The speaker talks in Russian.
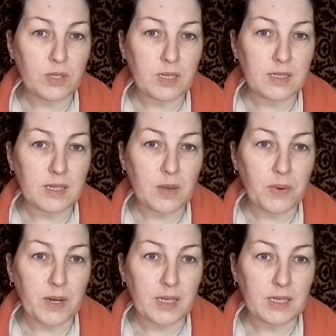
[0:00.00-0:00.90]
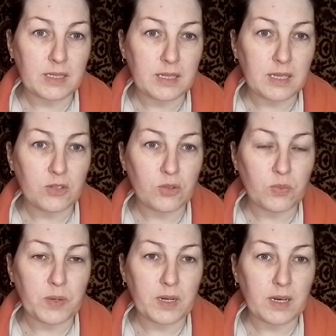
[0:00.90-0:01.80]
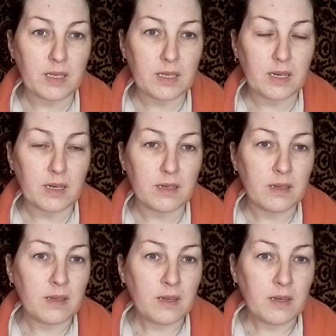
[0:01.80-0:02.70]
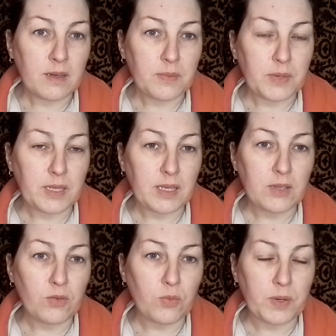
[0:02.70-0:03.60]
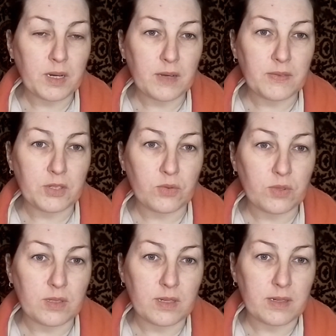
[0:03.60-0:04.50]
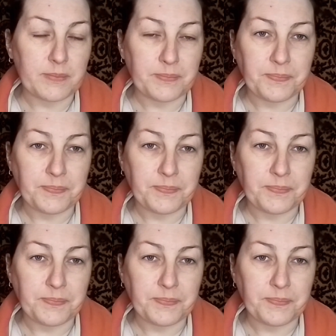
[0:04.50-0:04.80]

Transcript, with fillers: Я не знаю, пока я съезжу, пока я приеду, пока все это